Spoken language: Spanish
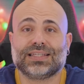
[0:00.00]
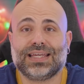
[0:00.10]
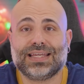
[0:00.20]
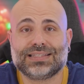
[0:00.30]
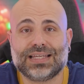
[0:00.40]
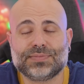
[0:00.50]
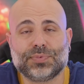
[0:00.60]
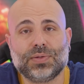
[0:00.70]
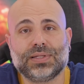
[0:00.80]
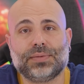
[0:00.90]
que está
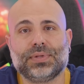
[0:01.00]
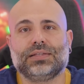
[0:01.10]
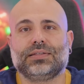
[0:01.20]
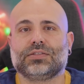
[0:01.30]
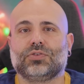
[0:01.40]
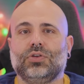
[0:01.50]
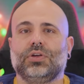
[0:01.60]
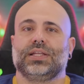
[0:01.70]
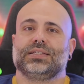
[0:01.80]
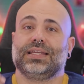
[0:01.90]
disponible también en tres
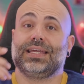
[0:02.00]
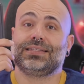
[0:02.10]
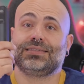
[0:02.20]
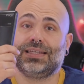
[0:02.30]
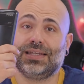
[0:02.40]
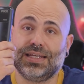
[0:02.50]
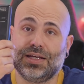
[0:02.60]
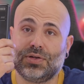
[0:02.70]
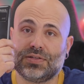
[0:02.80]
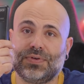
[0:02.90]
colores, este
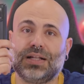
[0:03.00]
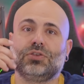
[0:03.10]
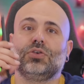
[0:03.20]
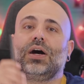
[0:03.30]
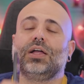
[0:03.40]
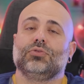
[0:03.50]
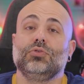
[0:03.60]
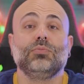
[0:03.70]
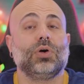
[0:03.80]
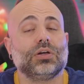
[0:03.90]
negro asfalto,
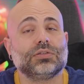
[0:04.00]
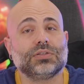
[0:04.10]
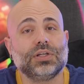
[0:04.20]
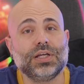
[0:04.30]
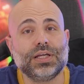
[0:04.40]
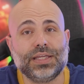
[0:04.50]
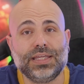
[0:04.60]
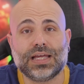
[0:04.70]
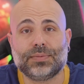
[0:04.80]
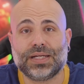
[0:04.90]
azul molón
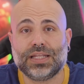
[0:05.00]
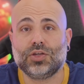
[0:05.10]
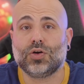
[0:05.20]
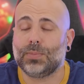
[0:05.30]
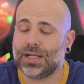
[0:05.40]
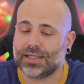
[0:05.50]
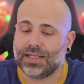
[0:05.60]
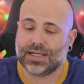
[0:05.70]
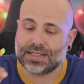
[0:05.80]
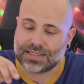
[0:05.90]
y amarillo marca
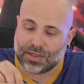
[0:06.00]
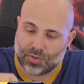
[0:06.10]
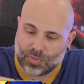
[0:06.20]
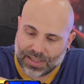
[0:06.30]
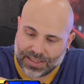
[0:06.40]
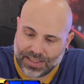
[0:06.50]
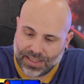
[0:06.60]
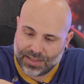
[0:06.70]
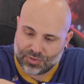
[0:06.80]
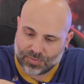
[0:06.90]
de la casa, como
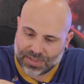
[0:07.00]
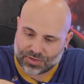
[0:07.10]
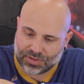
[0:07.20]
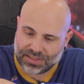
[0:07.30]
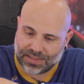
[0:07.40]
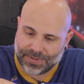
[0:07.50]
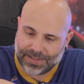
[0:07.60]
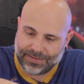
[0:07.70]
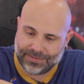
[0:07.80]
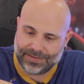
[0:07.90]
aquí su mascotita,
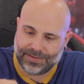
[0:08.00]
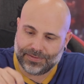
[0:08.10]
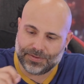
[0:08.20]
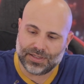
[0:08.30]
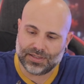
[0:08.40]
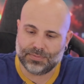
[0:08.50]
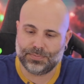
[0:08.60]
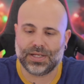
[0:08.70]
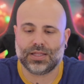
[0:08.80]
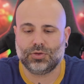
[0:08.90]
mira, ahí con el
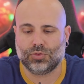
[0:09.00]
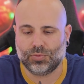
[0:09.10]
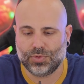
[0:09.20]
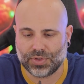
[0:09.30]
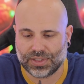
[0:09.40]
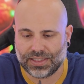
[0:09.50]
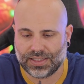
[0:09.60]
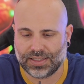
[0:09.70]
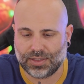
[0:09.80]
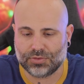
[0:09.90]
pedazo rubio que
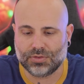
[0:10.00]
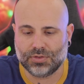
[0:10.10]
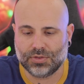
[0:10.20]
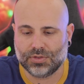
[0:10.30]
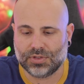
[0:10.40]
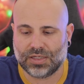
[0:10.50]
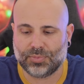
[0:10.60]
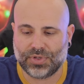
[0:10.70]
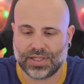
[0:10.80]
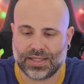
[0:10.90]
tiene de león, ya me
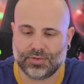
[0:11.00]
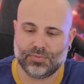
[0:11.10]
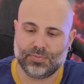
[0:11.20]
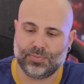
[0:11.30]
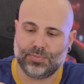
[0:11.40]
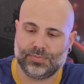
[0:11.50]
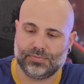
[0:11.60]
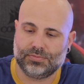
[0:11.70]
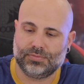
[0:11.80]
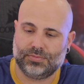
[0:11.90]
podría dar un
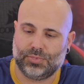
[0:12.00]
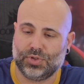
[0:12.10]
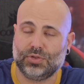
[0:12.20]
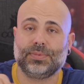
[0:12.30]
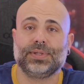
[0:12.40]
poquito a